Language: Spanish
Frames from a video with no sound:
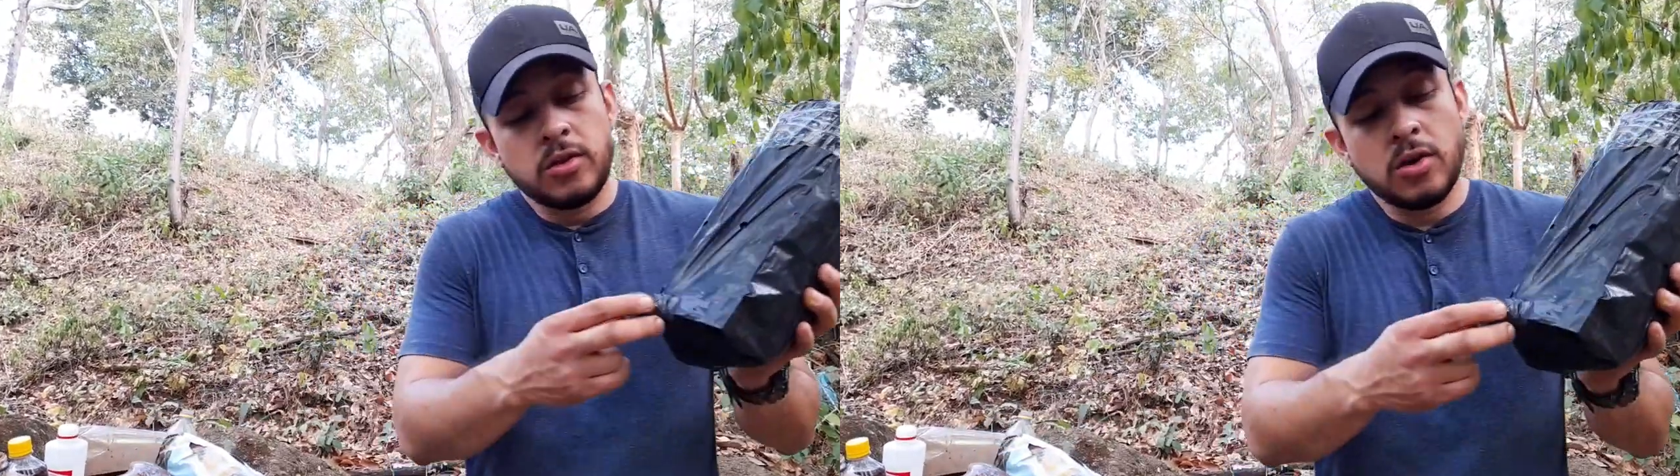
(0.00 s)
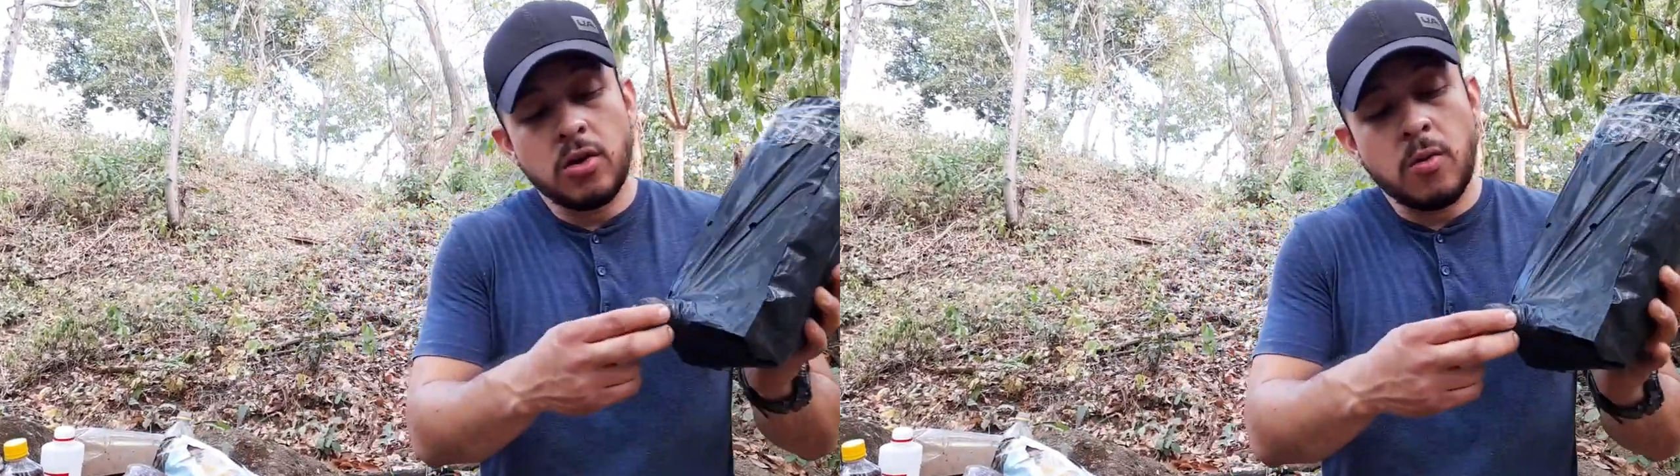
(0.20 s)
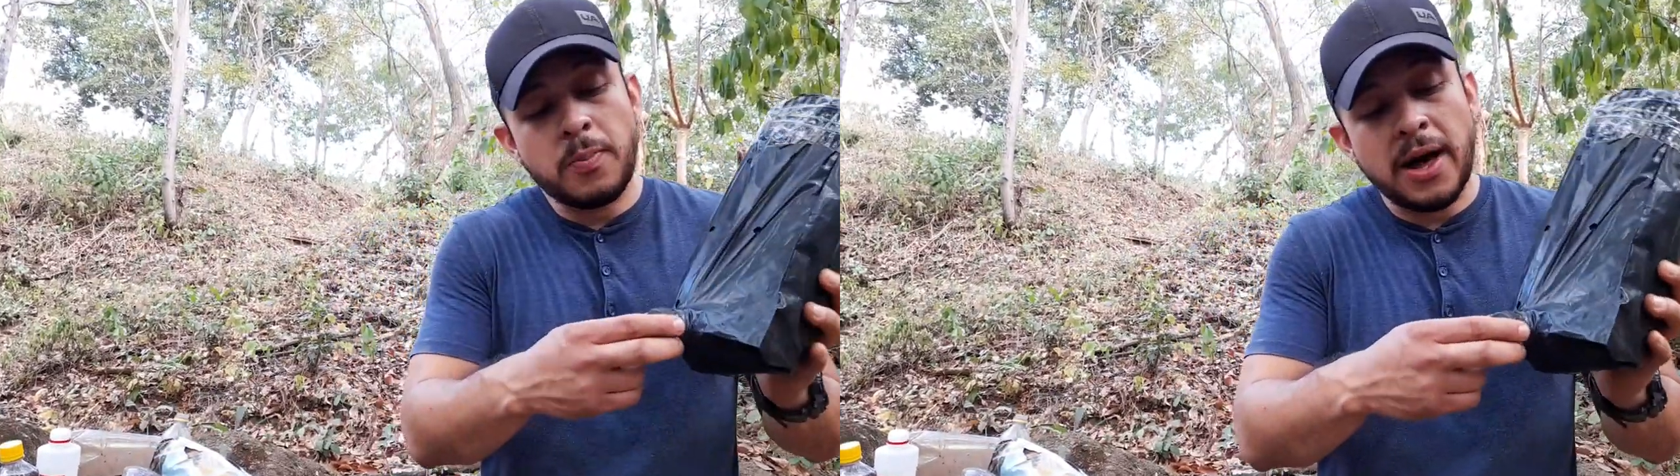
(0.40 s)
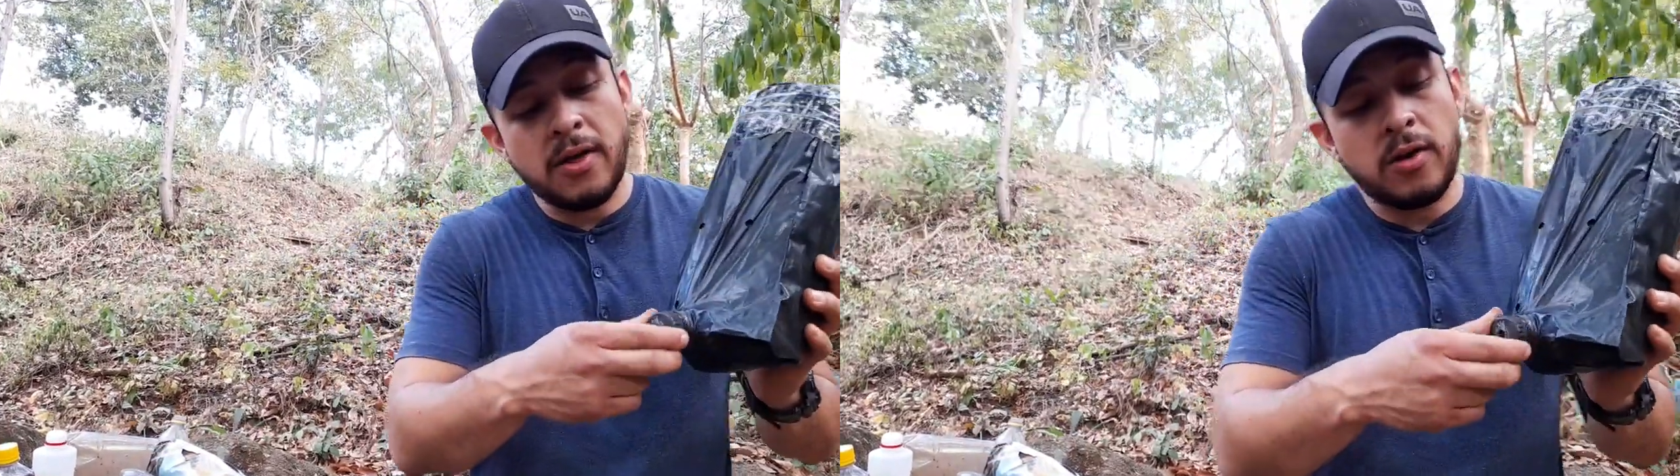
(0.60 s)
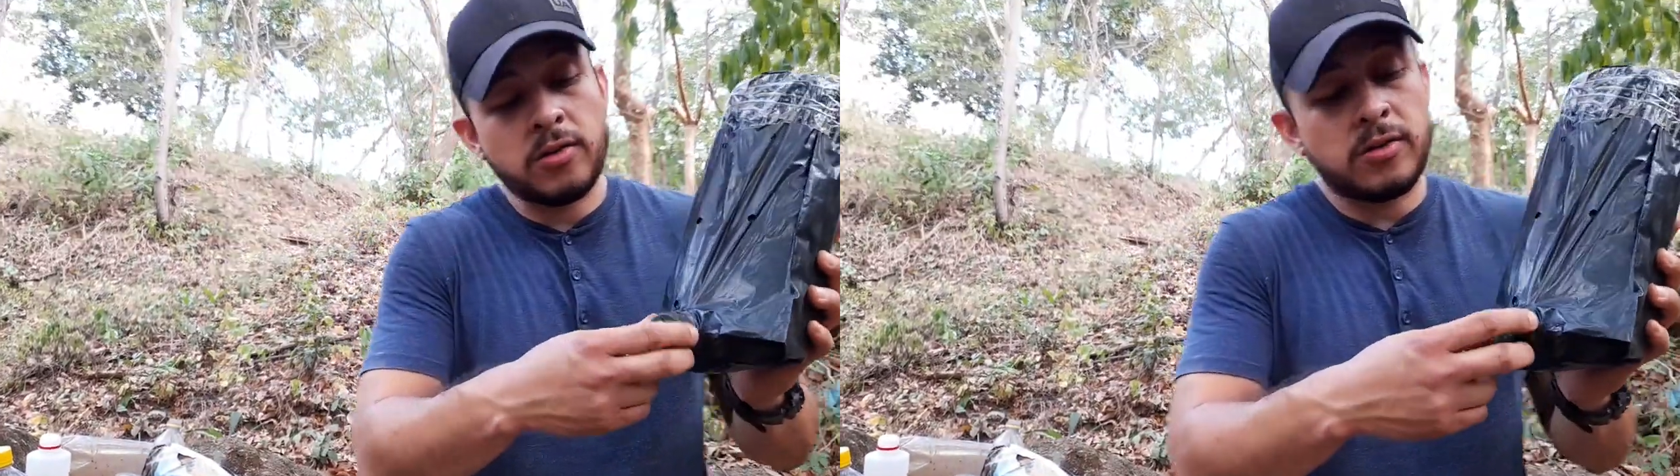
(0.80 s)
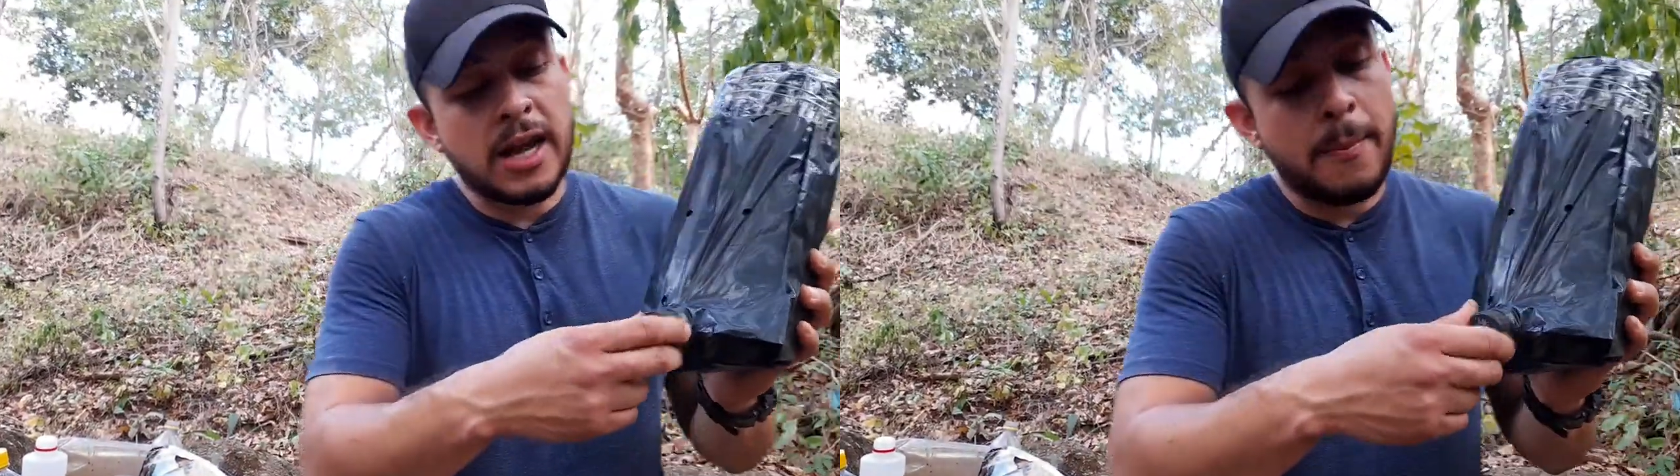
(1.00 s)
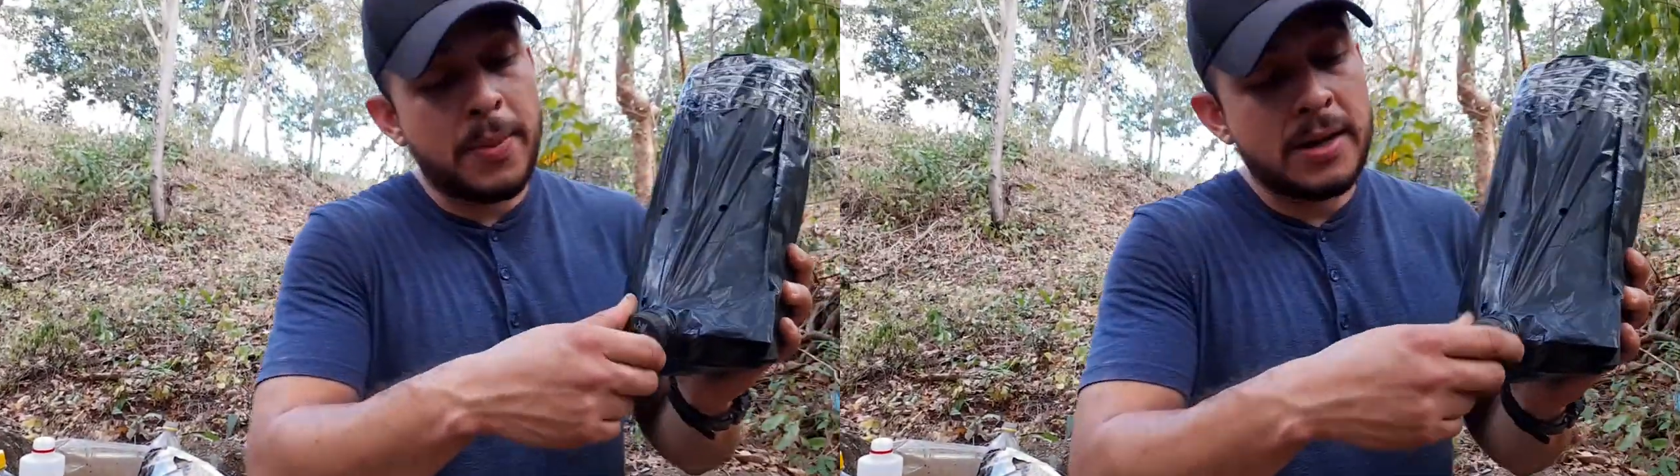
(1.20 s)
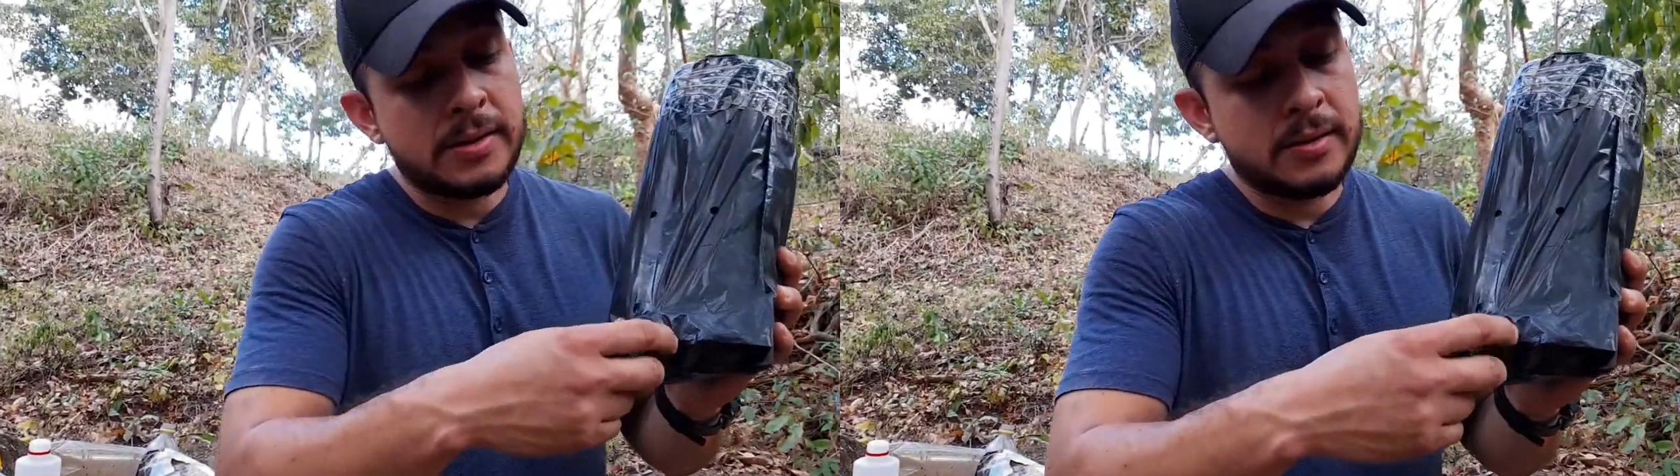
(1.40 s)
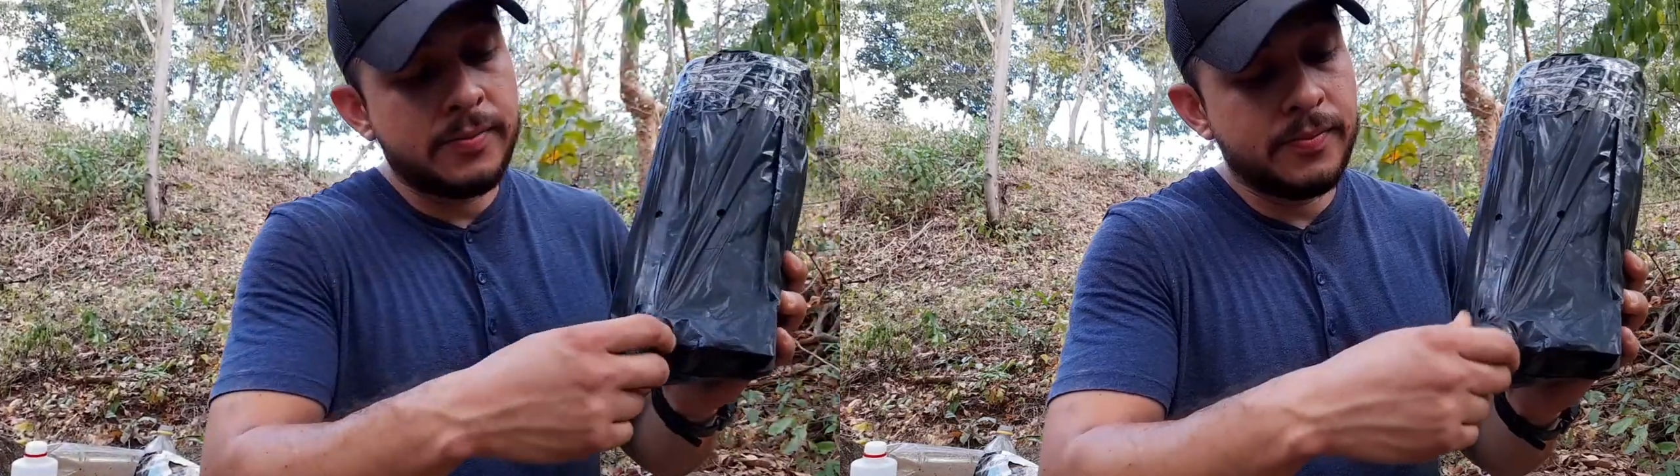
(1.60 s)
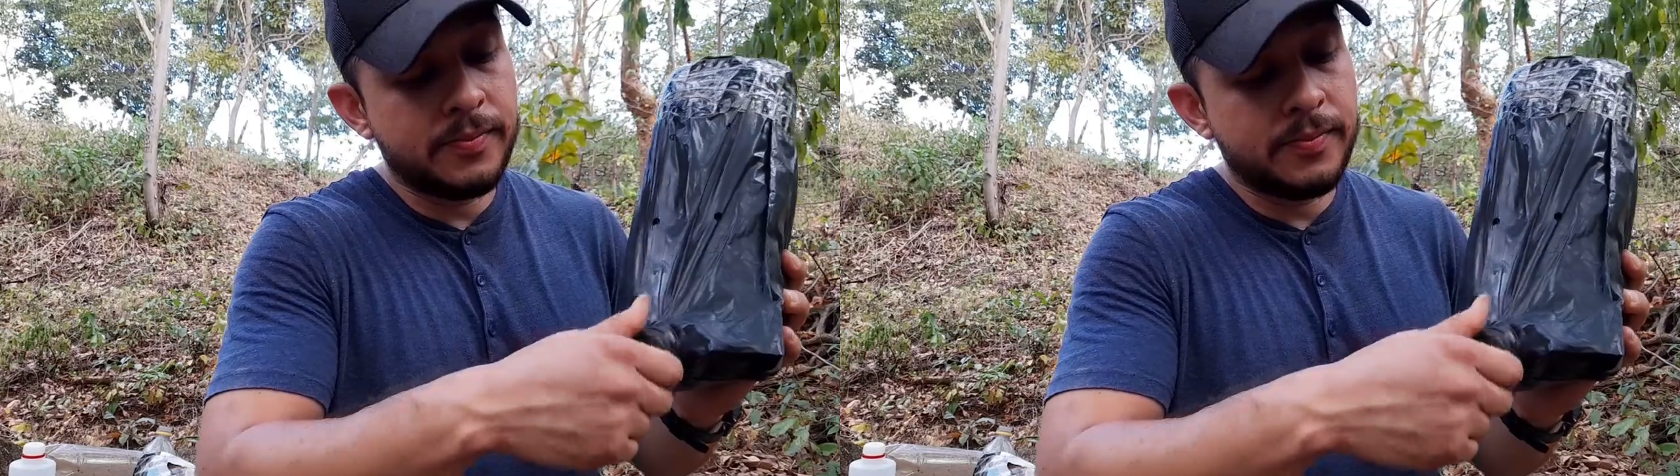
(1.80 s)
yo he ocupado tapas,